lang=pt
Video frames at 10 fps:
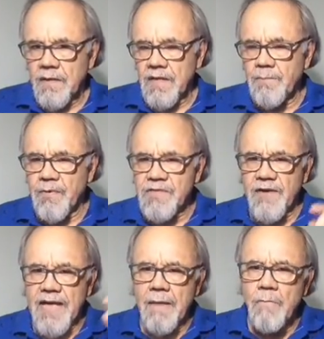Depois
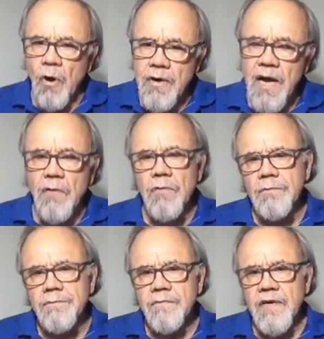vai a Mônaco,
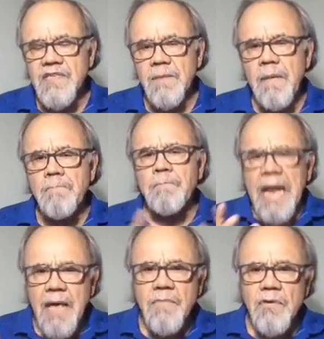receber
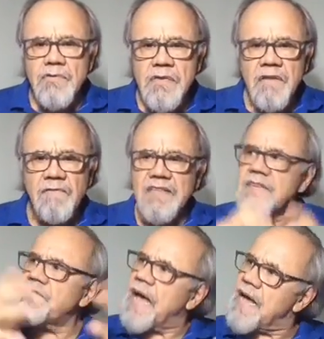prêmios,
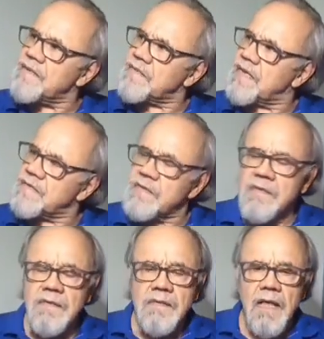fazer festas.
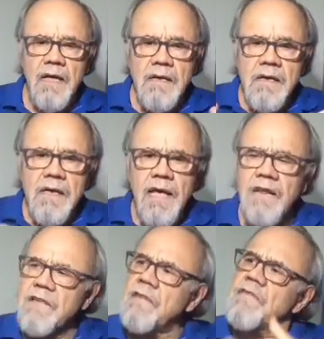Né?
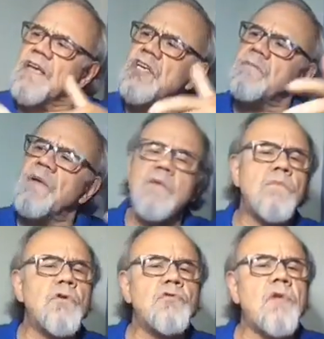Ele vive viajando pelo
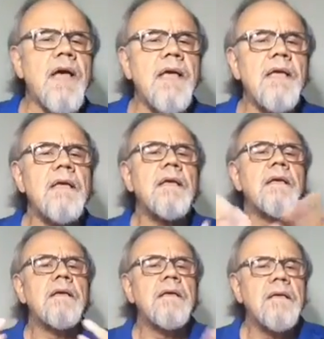mundo aí
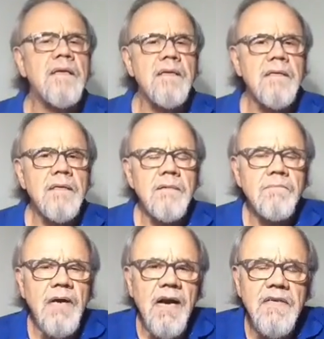
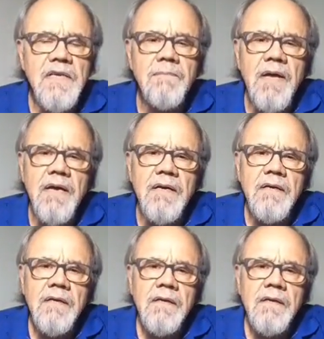para receber